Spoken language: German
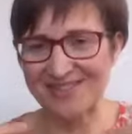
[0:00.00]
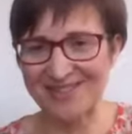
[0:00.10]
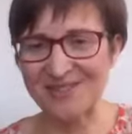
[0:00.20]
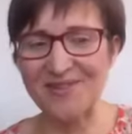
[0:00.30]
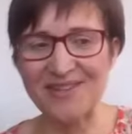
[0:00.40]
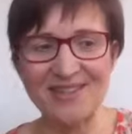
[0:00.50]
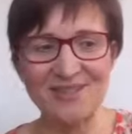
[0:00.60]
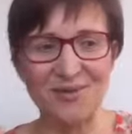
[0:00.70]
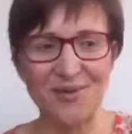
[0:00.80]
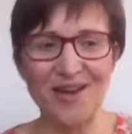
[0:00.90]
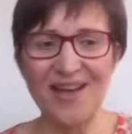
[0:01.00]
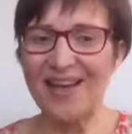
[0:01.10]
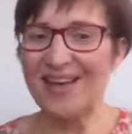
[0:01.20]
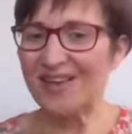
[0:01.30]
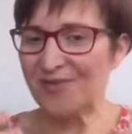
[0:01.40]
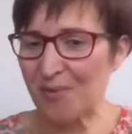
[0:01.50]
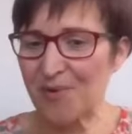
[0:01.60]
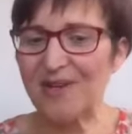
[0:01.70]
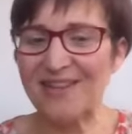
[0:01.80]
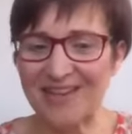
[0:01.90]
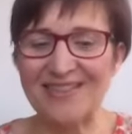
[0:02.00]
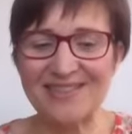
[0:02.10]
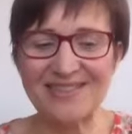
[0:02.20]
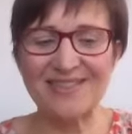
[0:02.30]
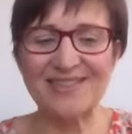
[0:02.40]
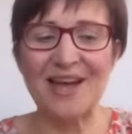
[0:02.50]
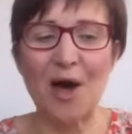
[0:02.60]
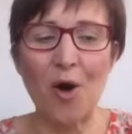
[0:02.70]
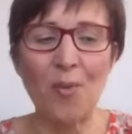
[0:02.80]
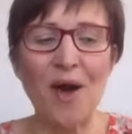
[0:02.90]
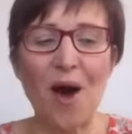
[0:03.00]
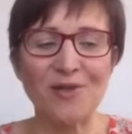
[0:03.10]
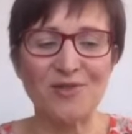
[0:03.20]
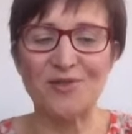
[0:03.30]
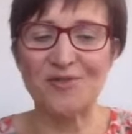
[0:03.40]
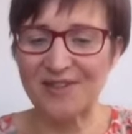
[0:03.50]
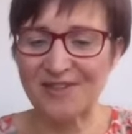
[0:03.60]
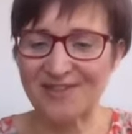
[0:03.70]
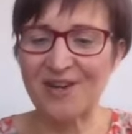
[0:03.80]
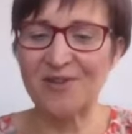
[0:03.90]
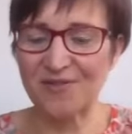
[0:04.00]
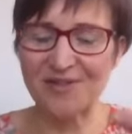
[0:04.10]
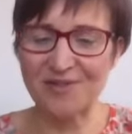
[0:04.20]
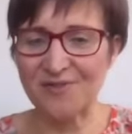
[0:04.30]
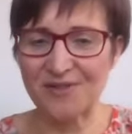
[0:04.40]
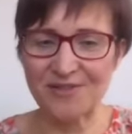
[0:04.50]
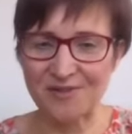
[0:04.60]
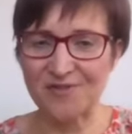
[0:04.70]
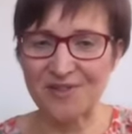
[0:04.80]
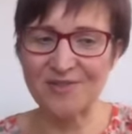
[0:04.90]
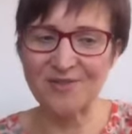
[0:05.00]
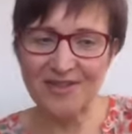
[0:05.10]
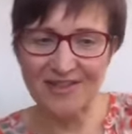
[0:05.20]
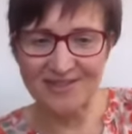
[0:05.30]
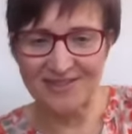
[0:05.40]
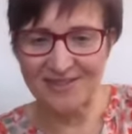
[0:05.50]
es ist wirklich so, vermutlich geht es der Raupe auch so, die frisst ja und frisst und frisst und frisst und dann geht sie in